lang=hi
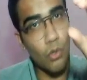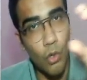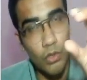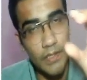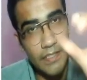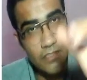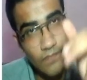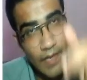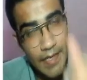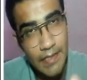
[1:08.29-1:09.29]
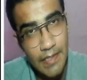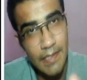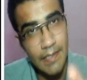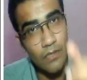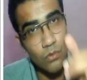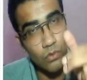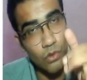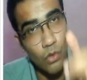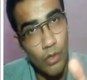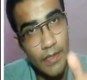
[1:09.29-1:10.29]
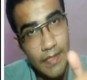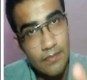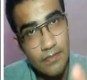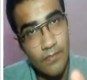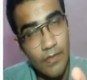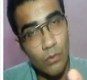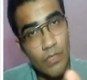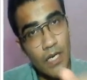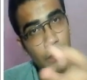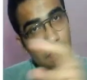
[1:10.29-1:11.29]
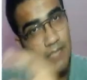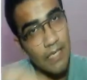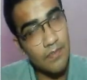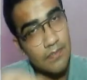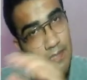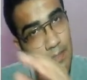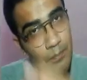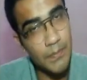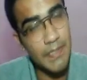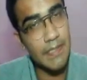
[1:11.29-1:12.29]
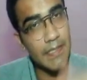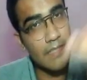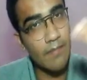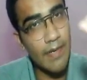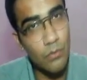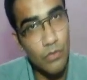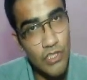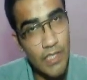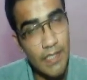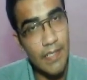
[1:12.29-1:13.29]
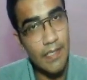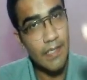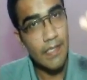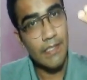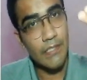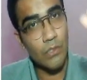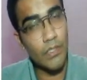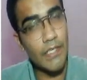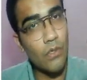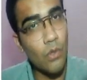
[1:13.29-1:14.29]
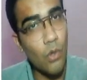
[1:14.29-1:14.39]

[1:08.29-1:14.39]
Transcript: ओड डेज फाइंड करेंगे उन ओड डेज की वैल्यू यहाँ पर सेवन से कंप्लीटली डिवाइड होनी चाहिए क्योंकि